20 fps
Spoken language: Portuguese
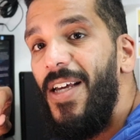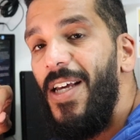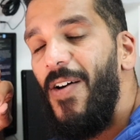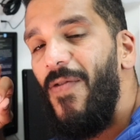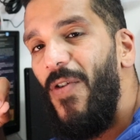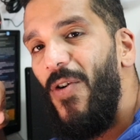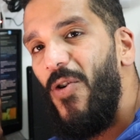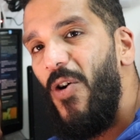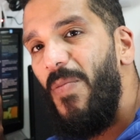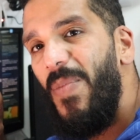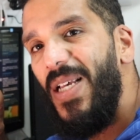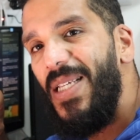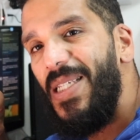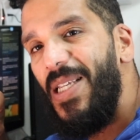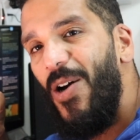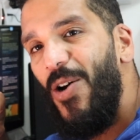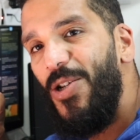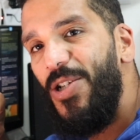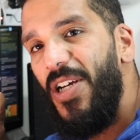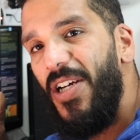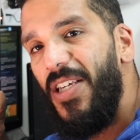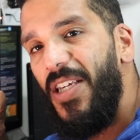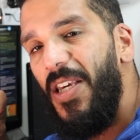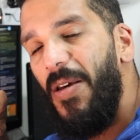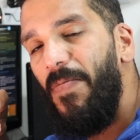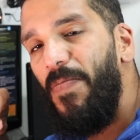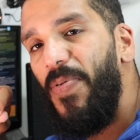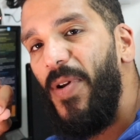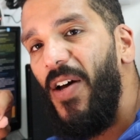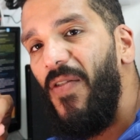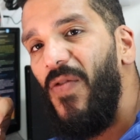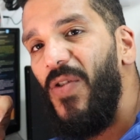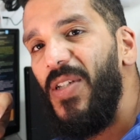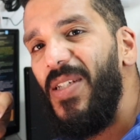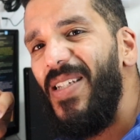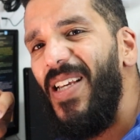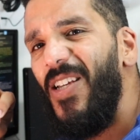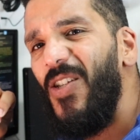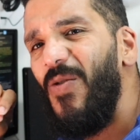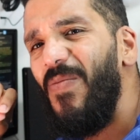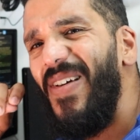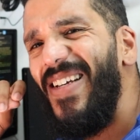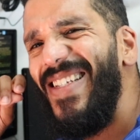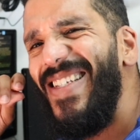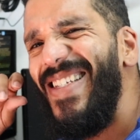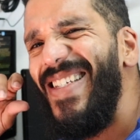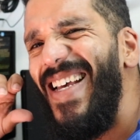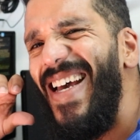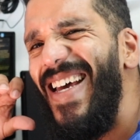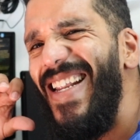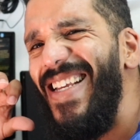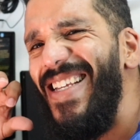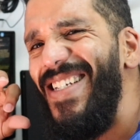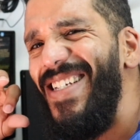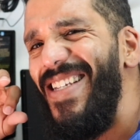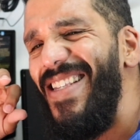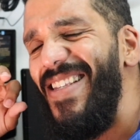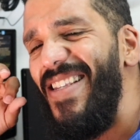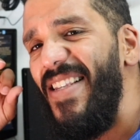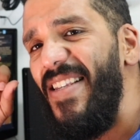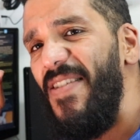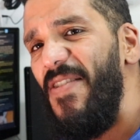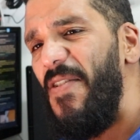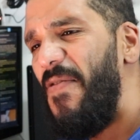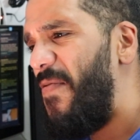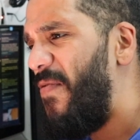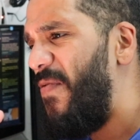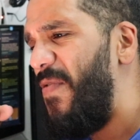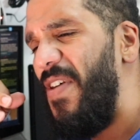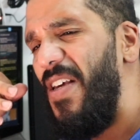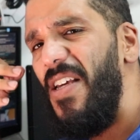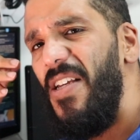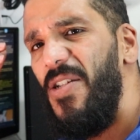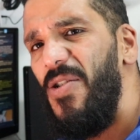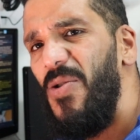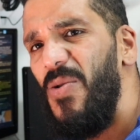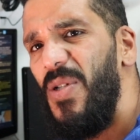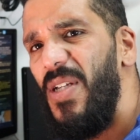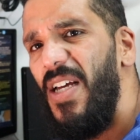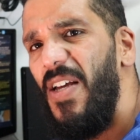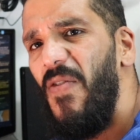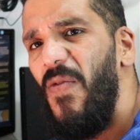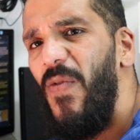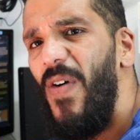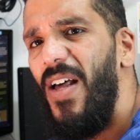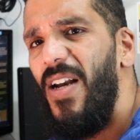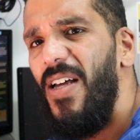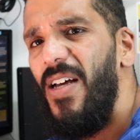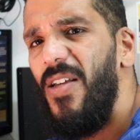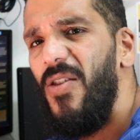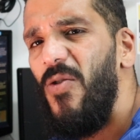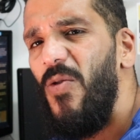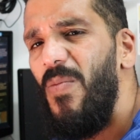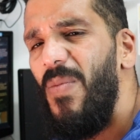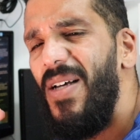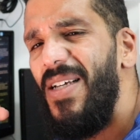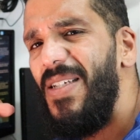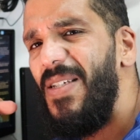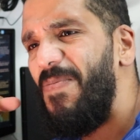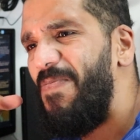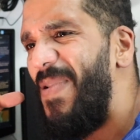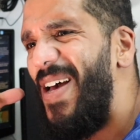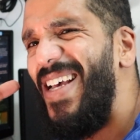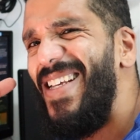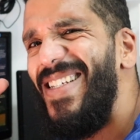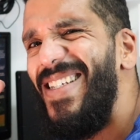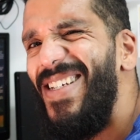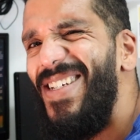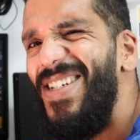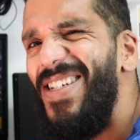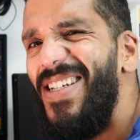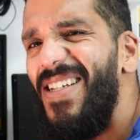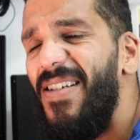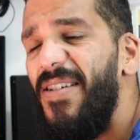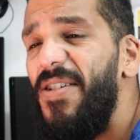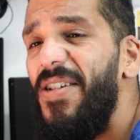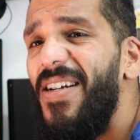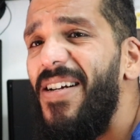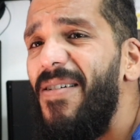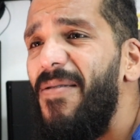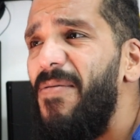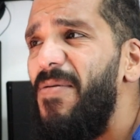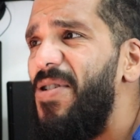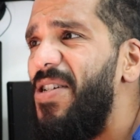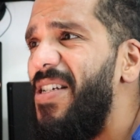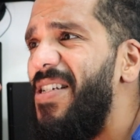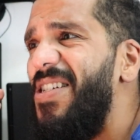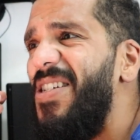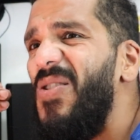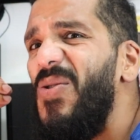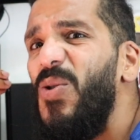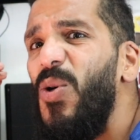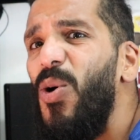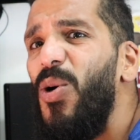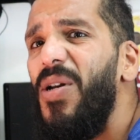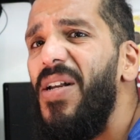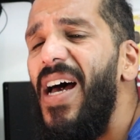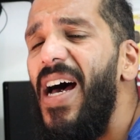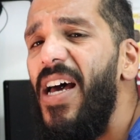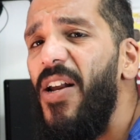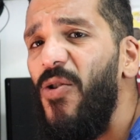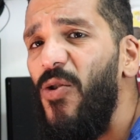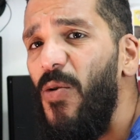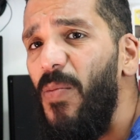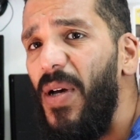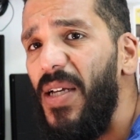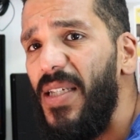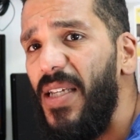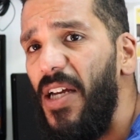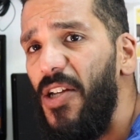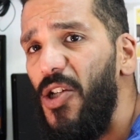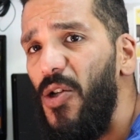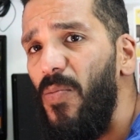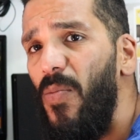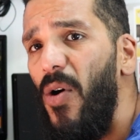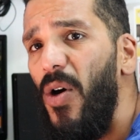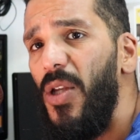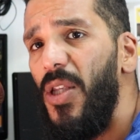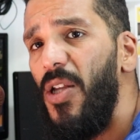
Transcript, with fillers: Eu vou começar hoje aqui para vocês uma série de de vídeos aí falando uma espécie de, de, de dicionário do basquetebol.